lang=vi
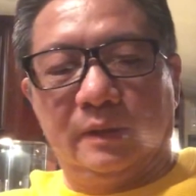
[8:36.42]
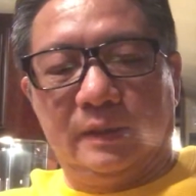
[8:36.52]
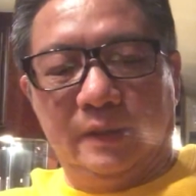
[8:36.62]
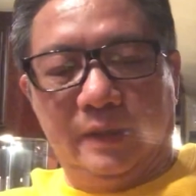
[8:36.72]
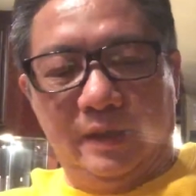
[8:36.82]

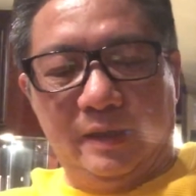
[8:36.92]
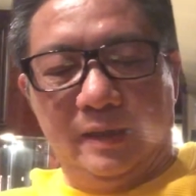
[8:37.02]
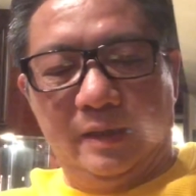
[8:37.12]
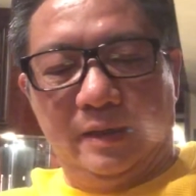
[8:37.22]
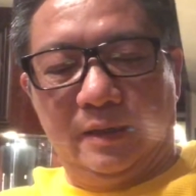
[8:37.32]

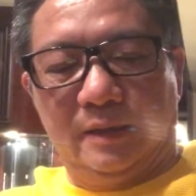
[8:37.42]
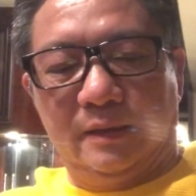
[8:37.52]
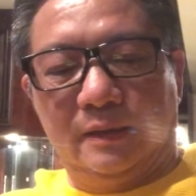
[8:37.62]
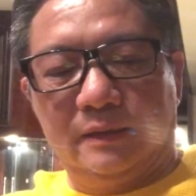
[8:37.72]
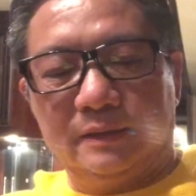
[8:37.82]
thì
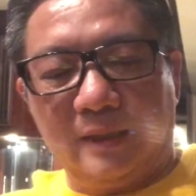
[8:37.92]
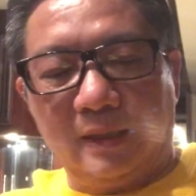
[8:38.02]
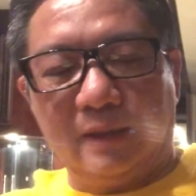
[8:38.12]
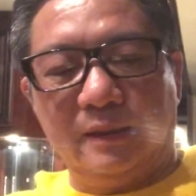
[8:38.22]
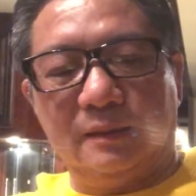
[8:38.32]
uh,
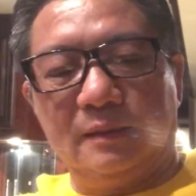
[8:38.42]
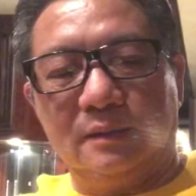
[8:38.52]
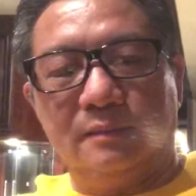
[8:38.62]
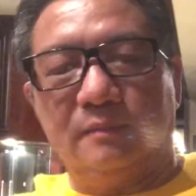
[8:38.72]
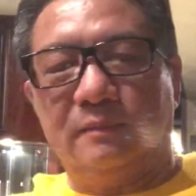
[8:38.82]
sáng á,
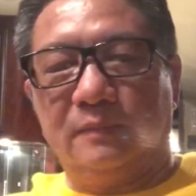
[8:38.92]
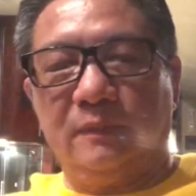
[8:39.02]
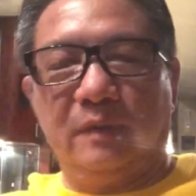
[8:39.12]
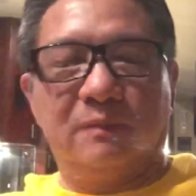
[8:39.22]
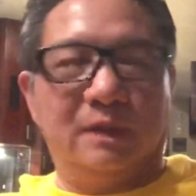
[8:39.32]

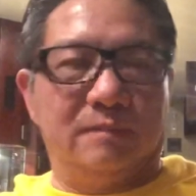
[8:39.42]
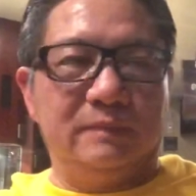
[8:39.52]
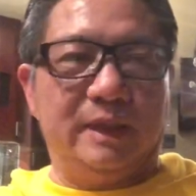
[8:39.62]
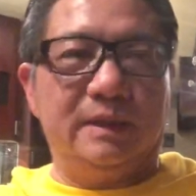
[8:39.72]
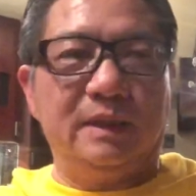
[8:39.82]
mấy ông rộng
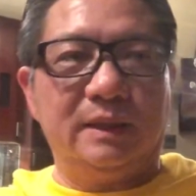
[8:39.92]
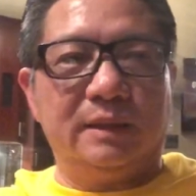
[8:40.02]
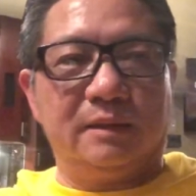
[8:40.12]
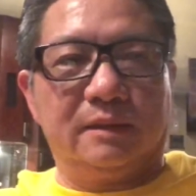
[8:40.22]
giải thích á,